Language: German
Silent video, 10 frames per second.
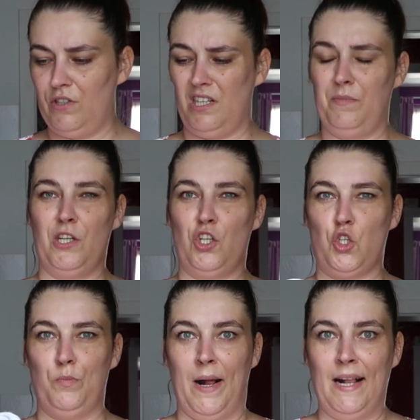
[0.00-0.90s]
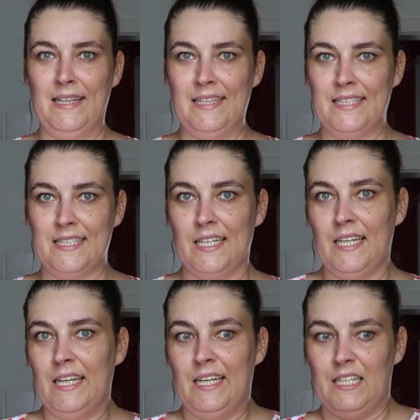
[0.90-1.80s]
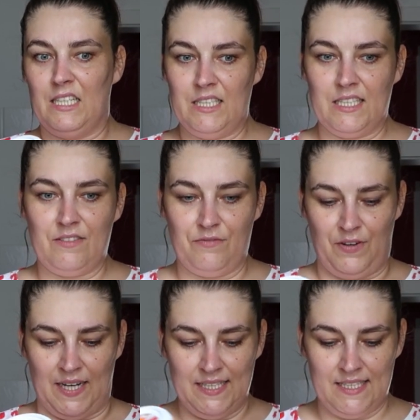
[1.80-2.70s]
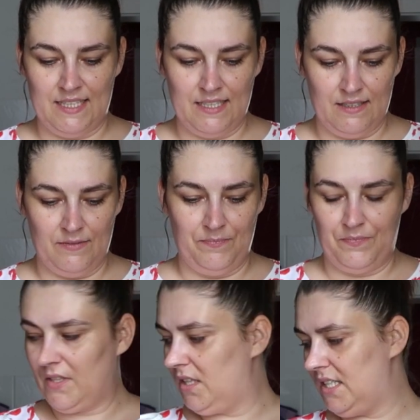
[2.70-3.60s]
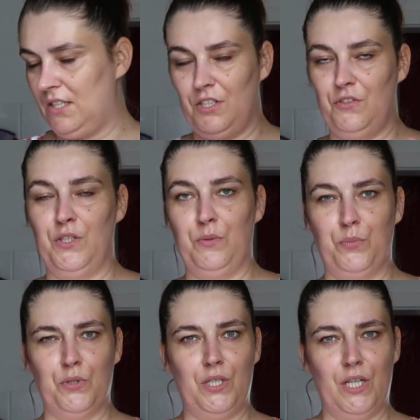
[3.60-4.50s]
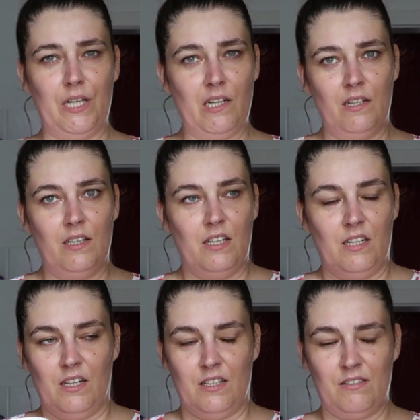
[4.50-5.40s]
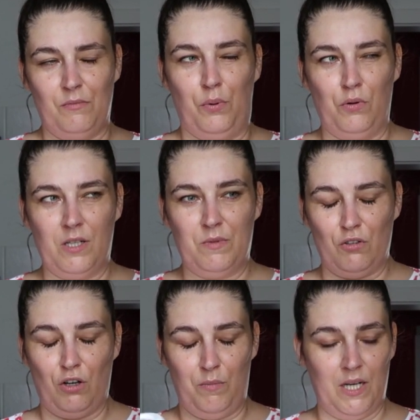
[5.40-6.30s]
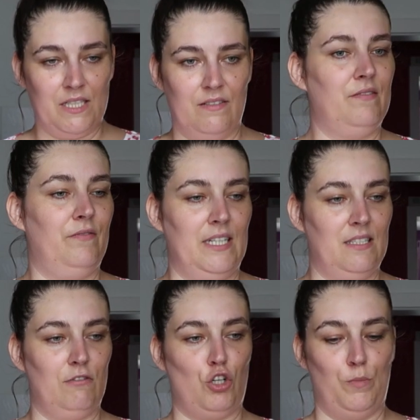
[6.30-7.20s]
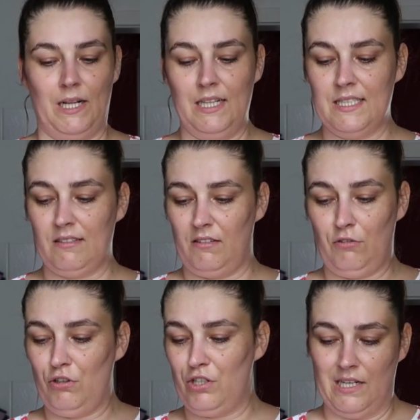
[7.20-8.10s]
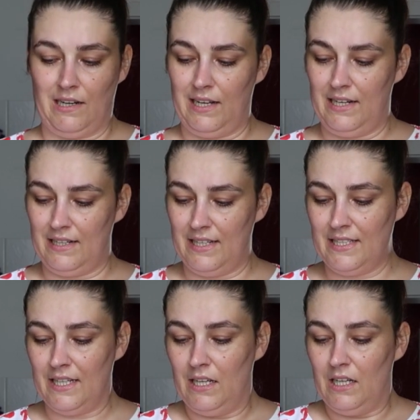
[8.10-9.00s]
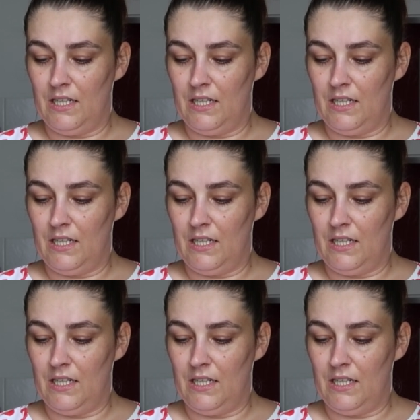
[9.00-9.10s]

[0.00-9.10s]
Ich wollte nämlich Schmalz, dieses weiße, das aussieht wie eine Butter. Also in Polen gibt es so komplett weißen Schmalz, in Deutschland leider nicht.